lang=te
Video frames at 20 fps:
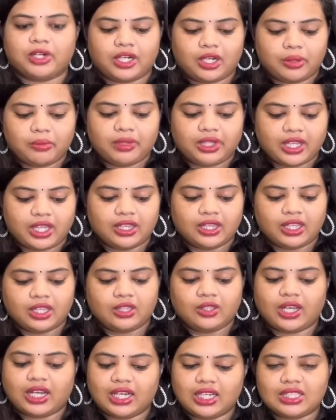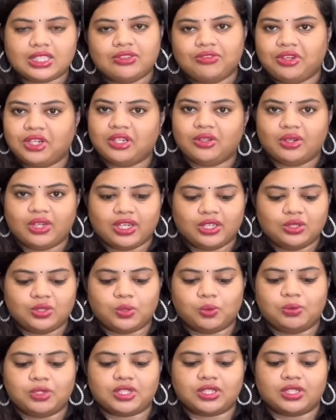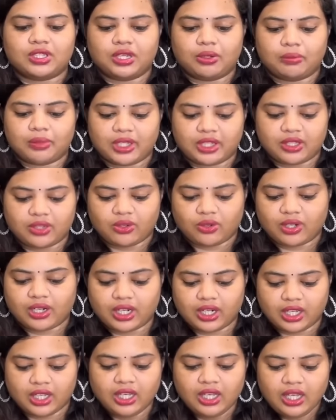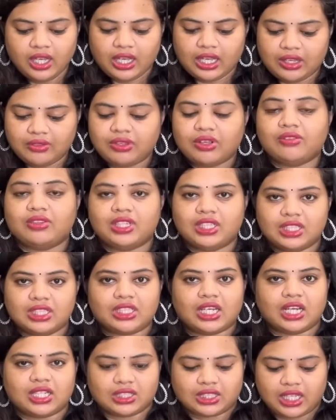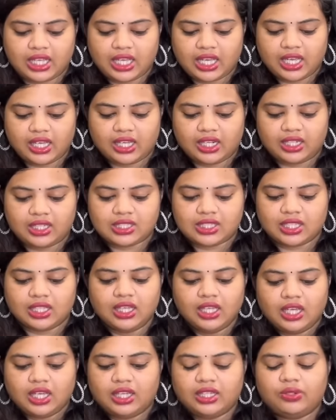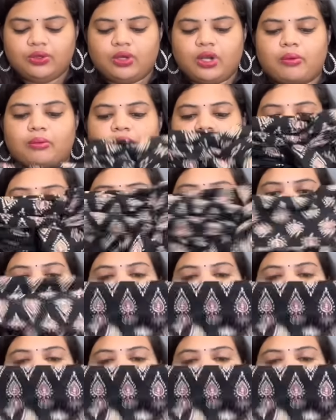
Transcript: పెట్టడం ఇదంతా ఎందుకనేసి వీడియోలోనే చూపిస్తున్నాను ప్రతి ఒక్కటి ఏవేవి రీస్టాక్స్ అయ్యాయి అనేసి ఇది కూడా మనకి